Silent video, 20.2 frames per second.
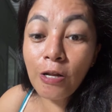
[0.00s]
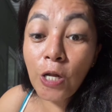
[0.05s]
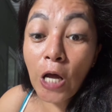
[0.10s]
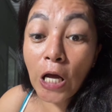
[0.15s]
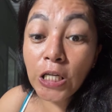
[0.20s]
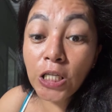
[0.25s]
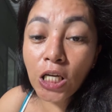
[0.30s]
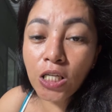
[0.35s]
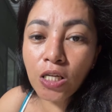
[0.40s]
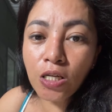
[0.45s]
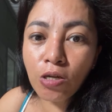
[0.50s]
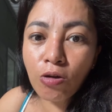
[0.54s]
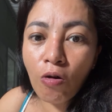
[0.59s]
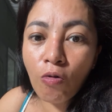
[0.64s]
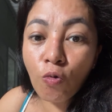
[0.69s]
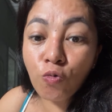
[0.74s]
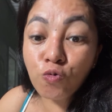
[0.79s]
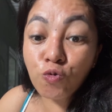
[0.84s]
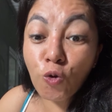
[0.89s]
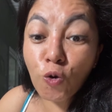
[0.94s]
Igagagin
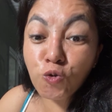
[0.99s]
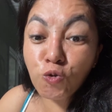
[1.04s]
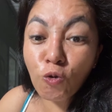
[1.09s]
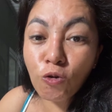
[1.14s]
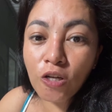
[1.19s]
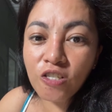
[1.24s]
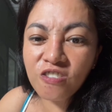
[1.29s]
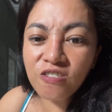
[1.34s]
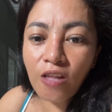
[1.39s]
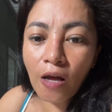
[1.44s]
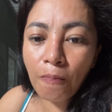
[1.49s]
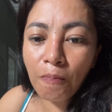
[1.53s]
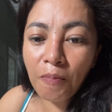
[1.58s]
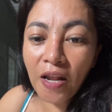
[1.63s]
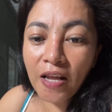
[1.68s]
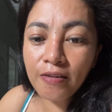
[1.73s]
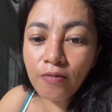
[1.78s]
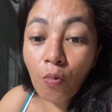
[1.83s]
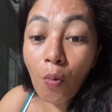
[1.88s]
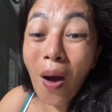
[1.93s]
ako kung suso, that's the
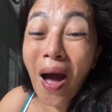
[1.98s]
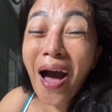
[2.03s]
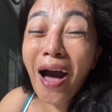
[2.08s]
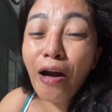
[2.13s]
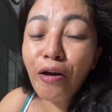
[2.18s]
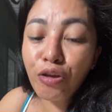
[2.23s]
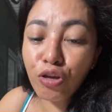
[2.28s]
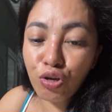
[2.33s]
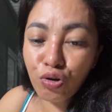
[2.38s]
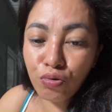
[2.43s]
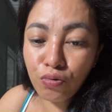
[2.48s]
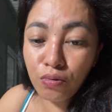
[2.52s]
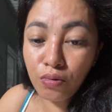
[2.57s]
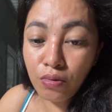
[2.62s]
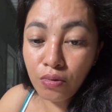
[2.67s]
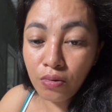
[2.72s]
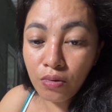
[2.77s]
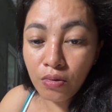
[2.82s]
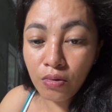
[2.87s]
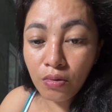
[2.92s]
plain. Wa,
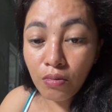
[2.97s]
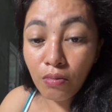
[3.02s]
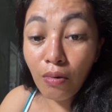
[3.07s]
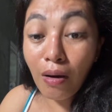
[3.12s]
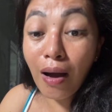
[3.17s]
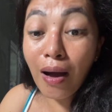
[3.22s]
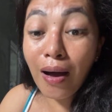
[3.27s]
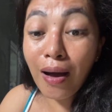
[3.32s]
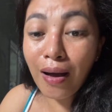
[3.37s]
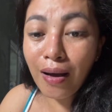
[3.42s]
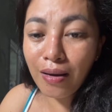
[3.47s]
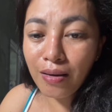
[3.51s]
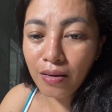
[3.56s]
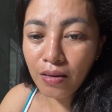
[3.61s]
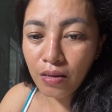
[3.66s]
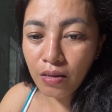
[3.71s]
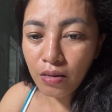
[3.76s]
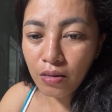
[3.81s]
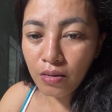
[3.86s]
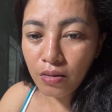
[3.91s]
yun.
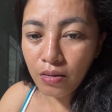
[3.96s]
Wa.